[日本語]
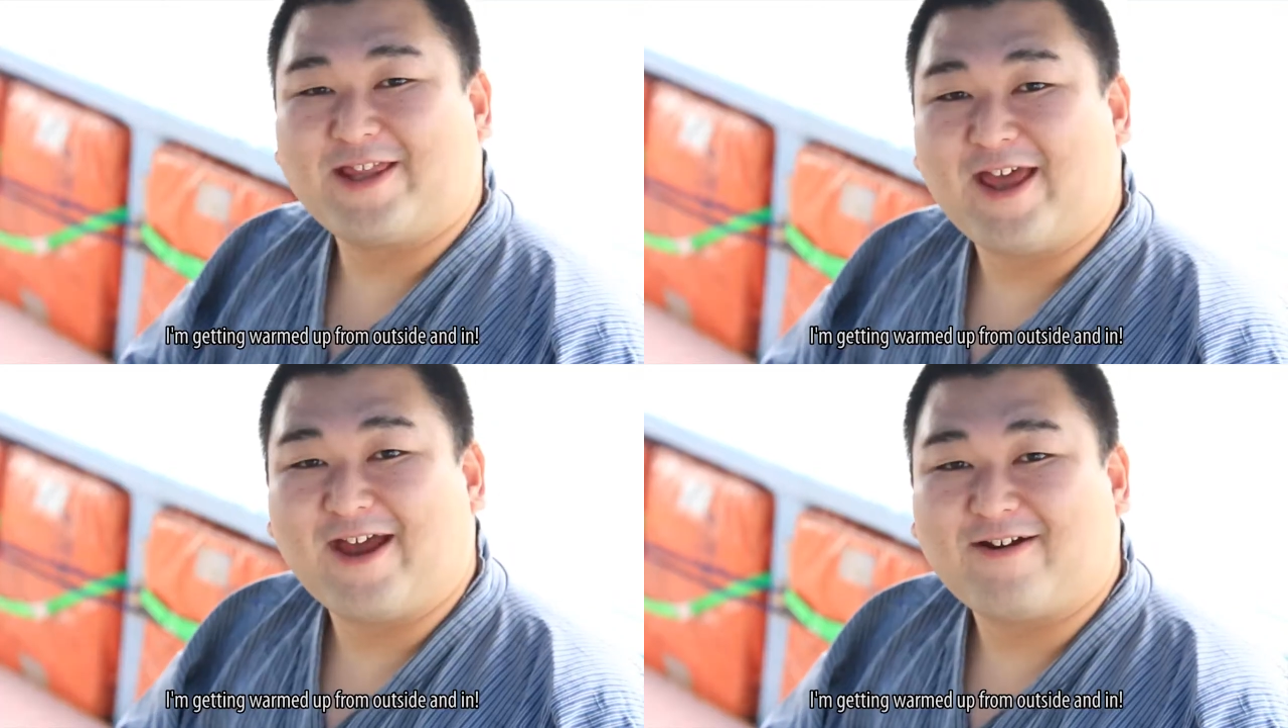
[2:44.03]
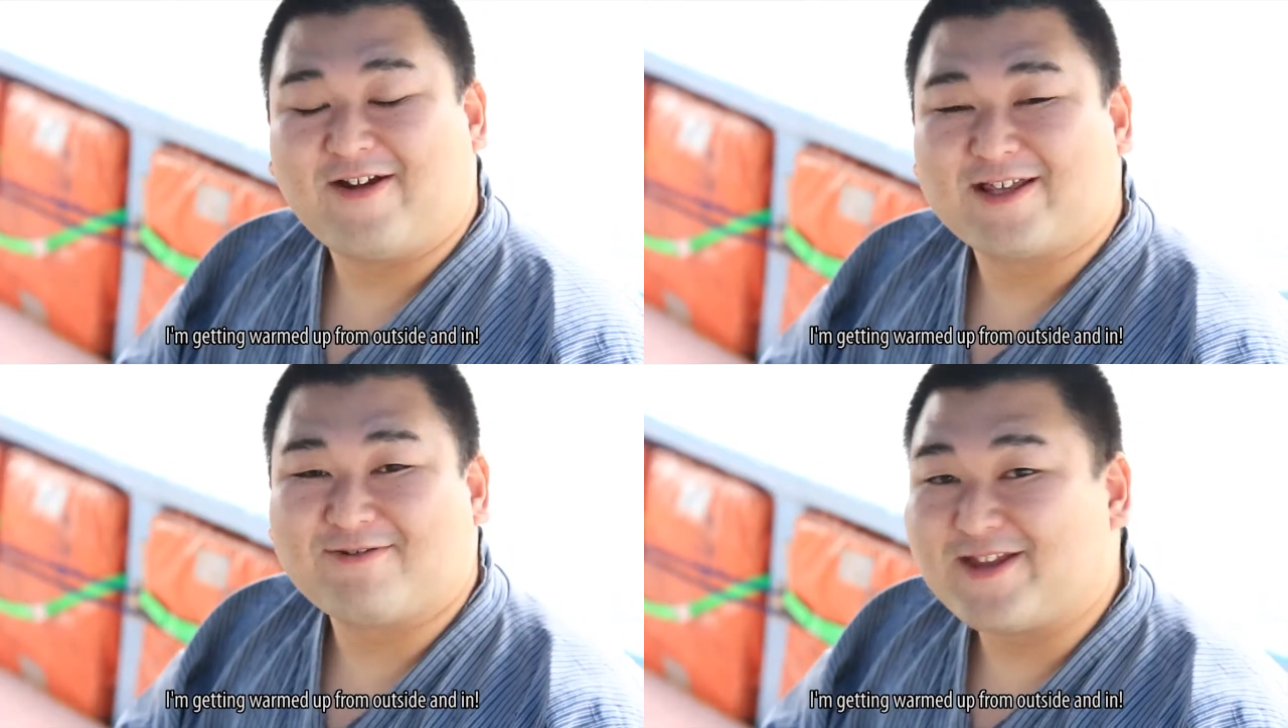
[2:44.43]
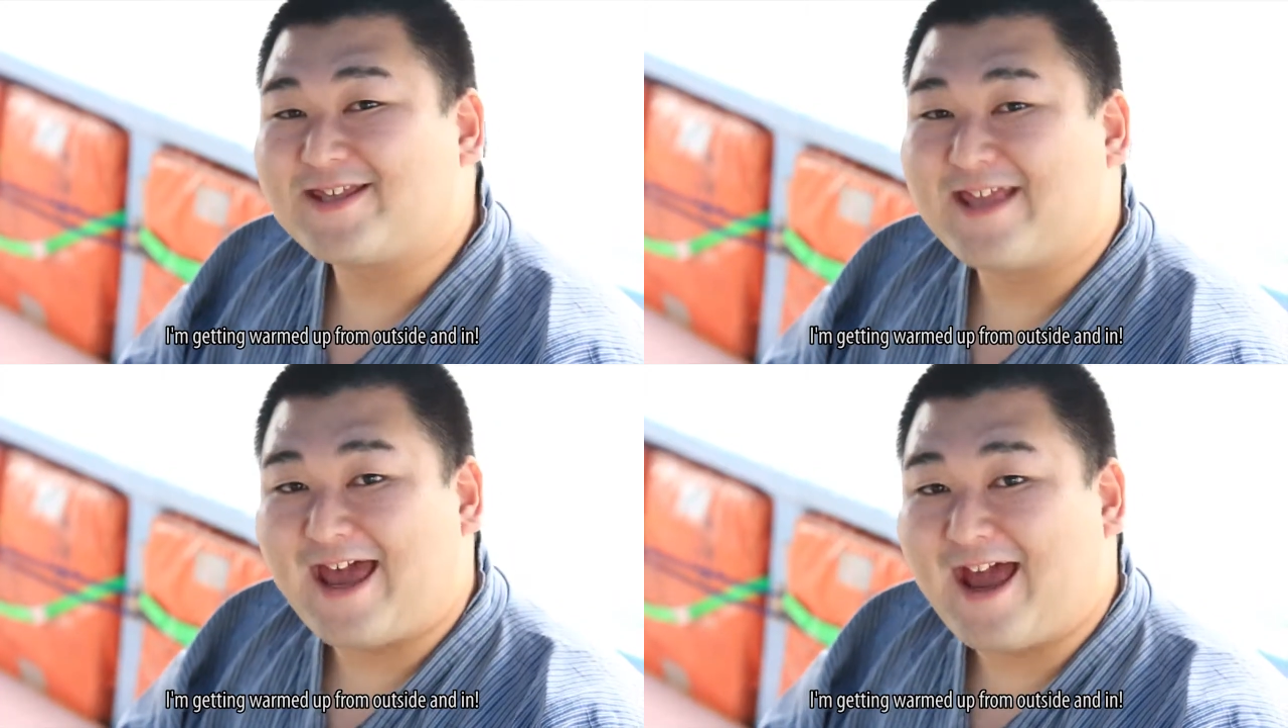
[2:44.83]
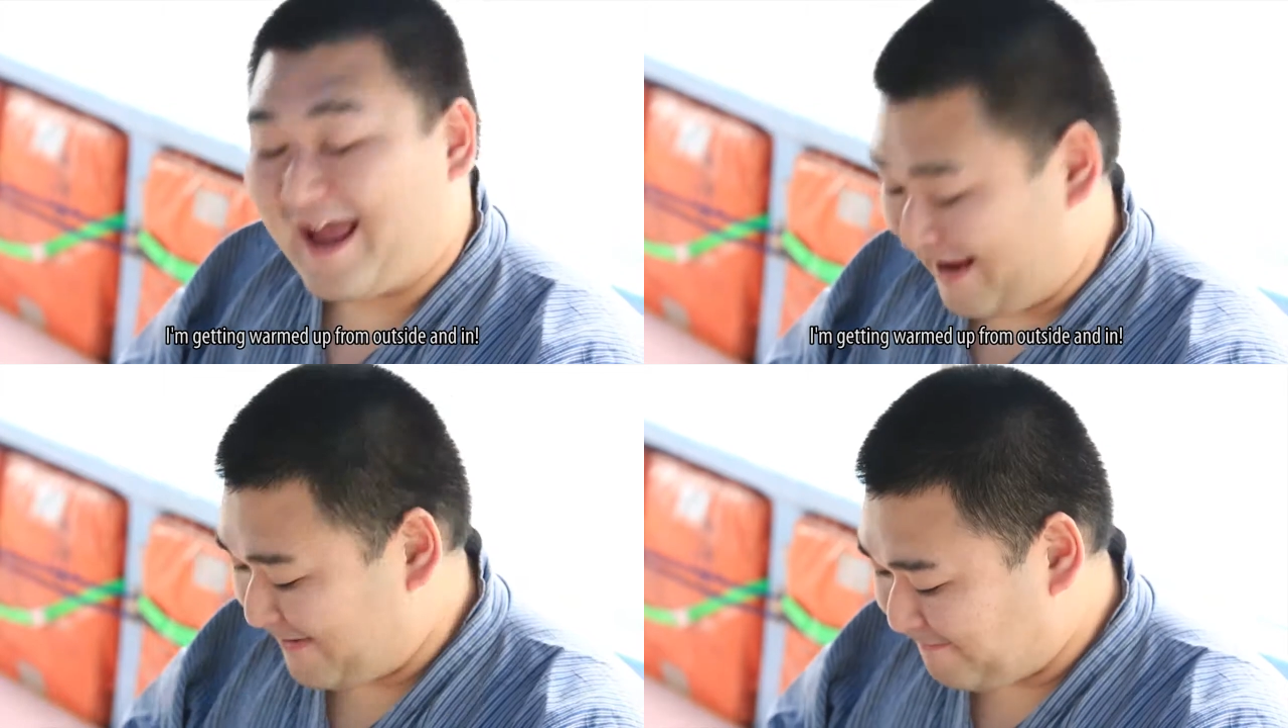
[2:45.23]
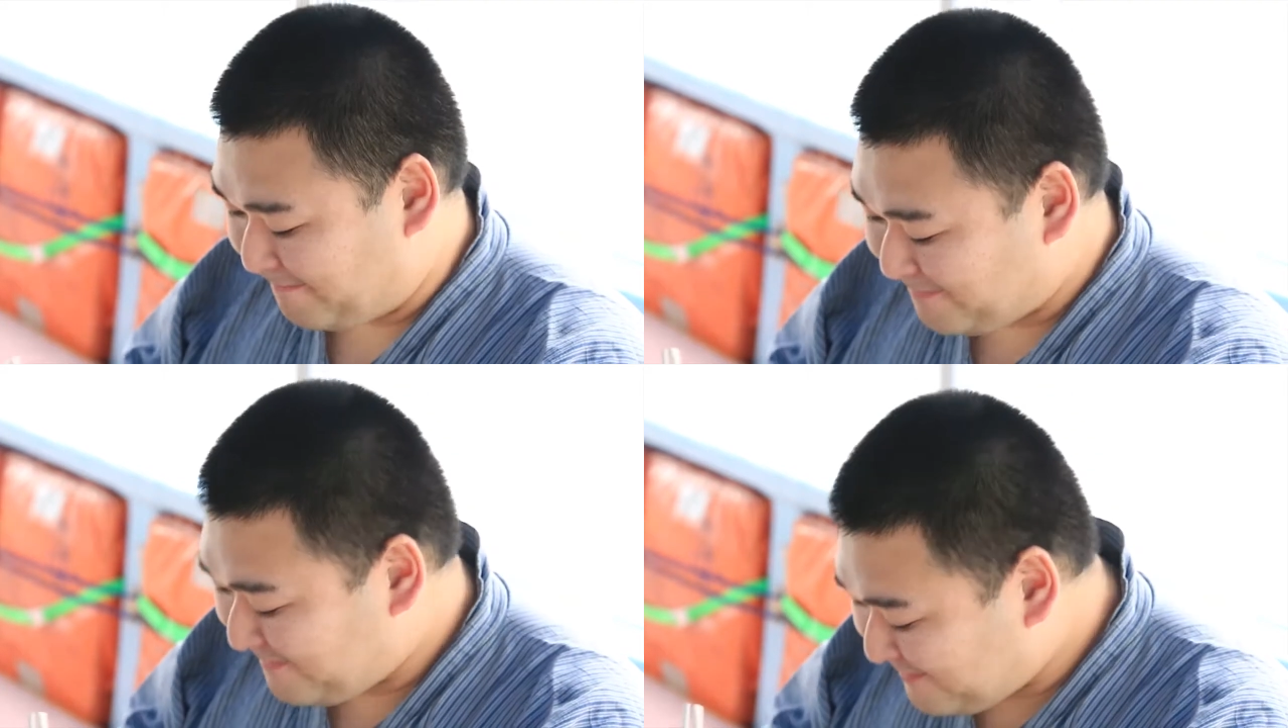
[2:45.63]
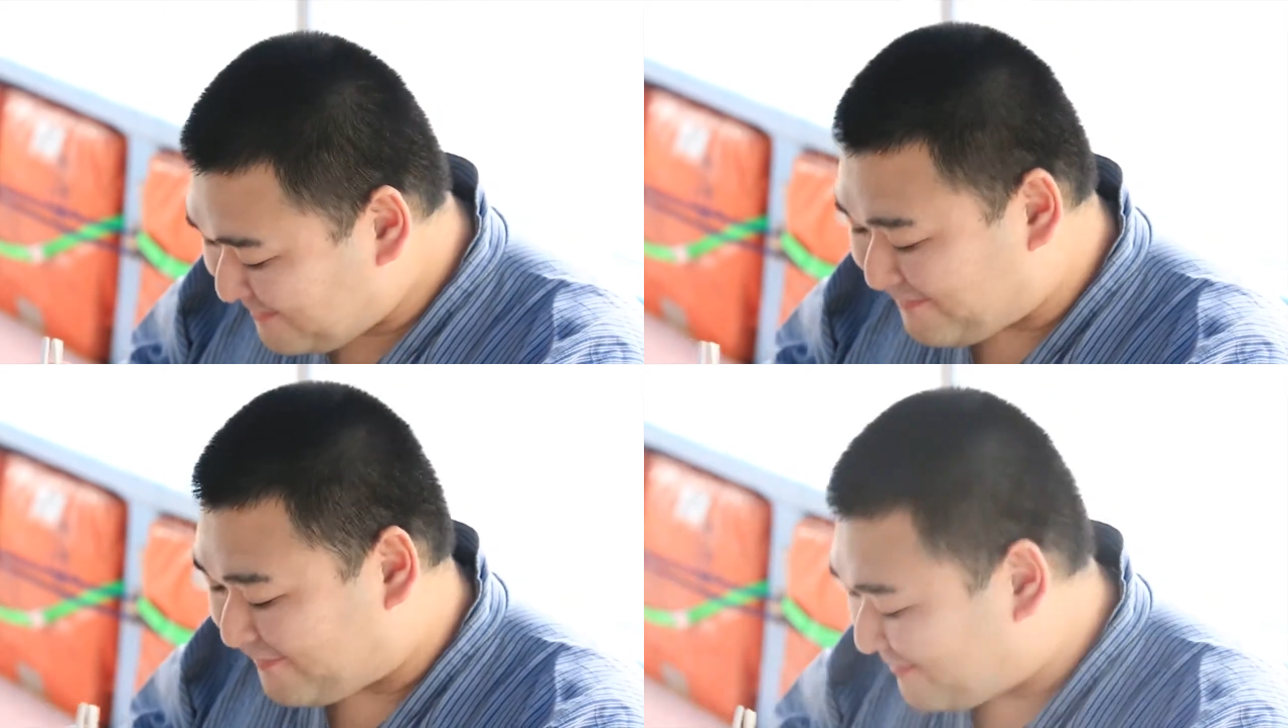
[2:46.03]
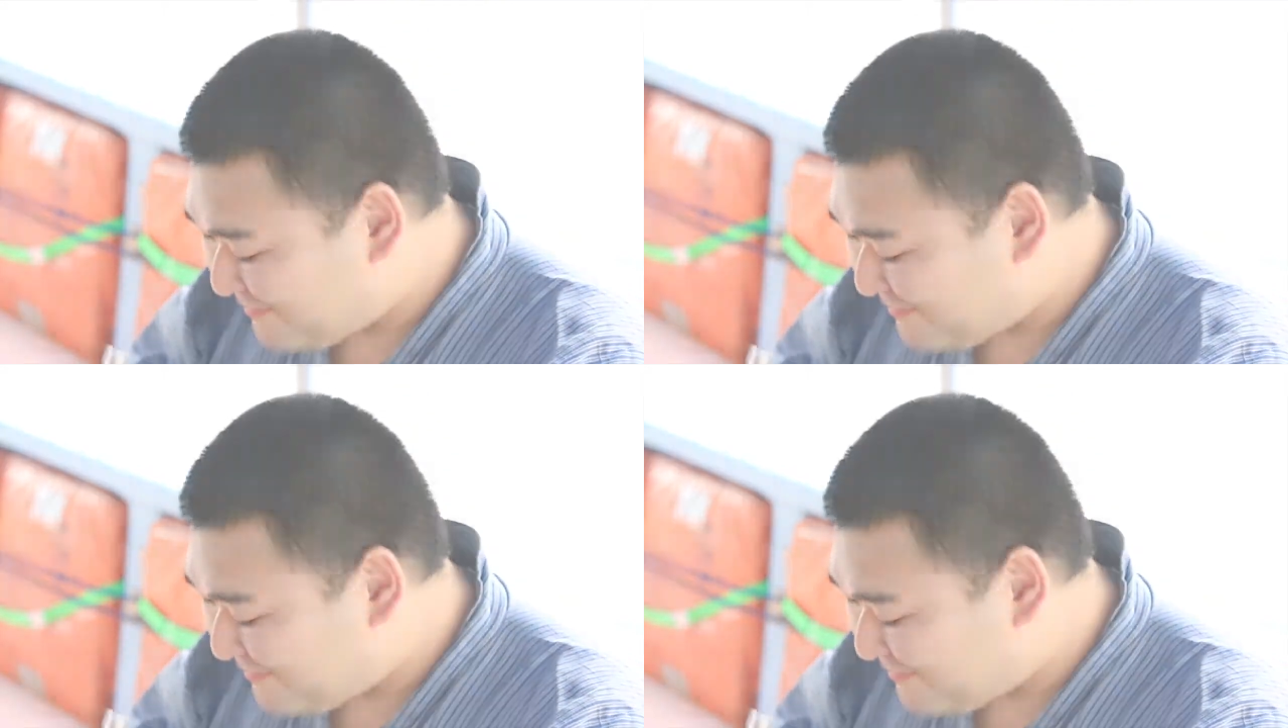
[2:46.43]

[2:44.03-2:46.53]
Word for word: めてくれそうですね、うん、